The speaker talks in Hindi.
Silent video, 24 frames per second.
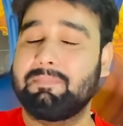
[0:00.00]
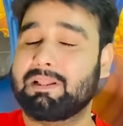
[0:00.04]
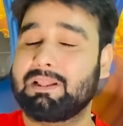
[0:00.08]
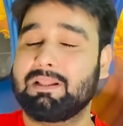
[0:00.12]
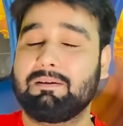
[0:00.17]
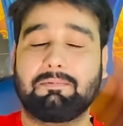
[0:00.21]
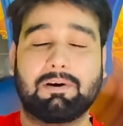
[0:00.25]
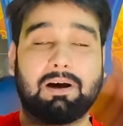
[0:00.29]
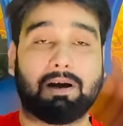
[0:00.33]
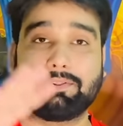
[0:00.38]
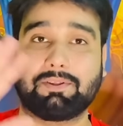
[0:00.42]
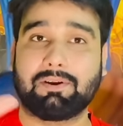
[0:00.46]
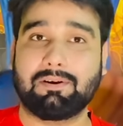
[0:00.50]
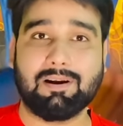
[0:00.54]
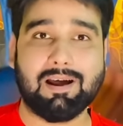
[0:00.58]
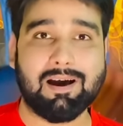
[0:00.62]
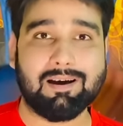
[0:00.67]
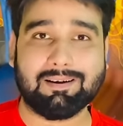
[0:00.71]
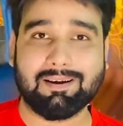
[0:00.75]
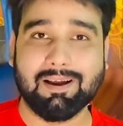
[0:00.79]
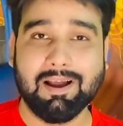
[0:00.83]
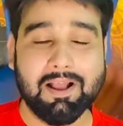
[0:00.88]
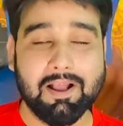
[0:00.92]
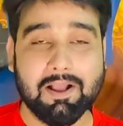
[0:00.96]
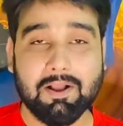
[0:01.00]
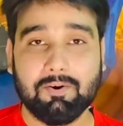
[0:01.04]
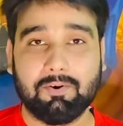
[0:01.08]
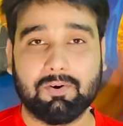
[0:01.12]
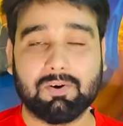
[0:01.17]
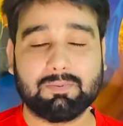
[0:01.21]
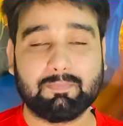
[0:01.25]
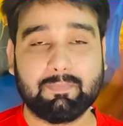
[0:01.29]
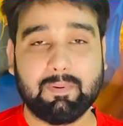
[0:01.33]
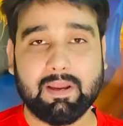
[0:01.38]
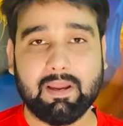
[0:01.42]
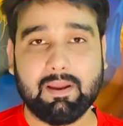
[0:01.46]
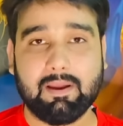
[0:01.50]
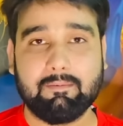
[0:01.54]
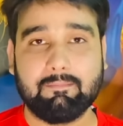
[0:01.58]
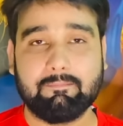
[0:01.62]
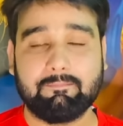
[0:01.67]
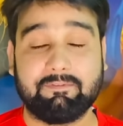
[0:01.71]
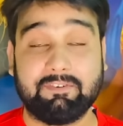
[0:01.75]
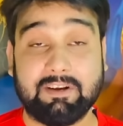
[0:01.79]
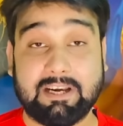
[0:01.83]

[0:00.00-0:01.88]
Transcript: मतलब खतरनाक उस पर